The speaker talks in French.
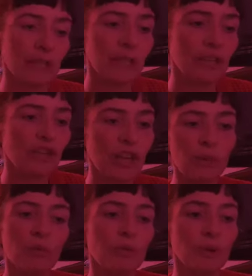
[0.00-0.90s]
chaque
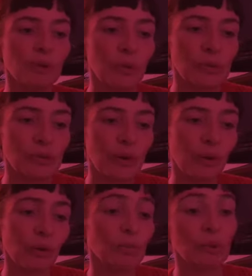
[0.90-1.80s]
couple de danseurs, au
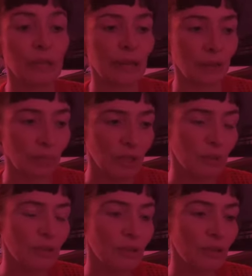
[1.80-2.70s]
bout de quelques
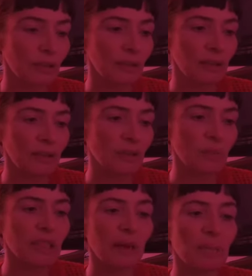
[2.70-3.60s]
minutes, se mit
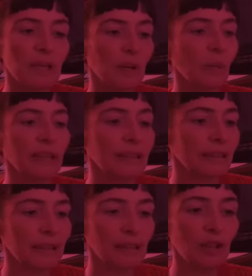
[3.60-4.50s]
à pirouetter
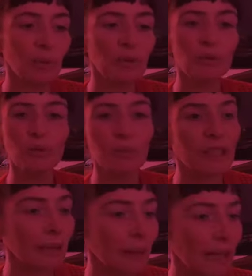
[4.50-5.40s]
comme une toupie
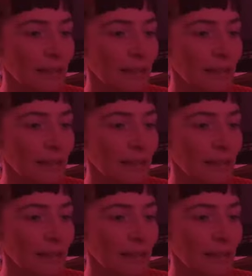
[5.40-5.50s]
d'Allemagne,